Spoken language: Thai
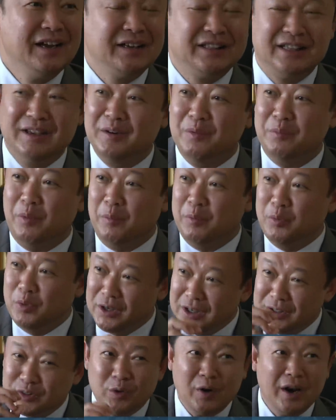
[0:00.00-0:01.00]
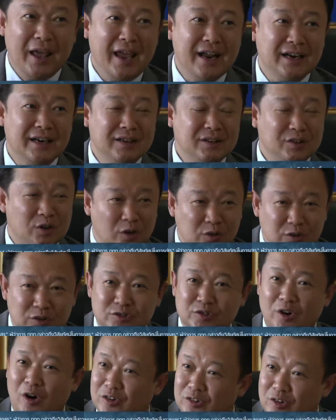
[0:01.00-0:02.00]
ครั้งนี้ ทางผู้ว่าการ
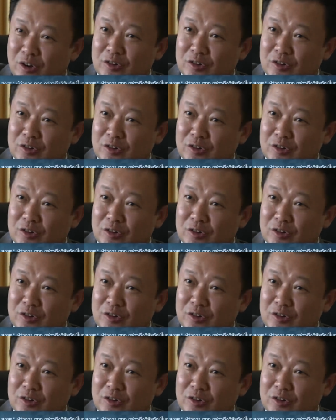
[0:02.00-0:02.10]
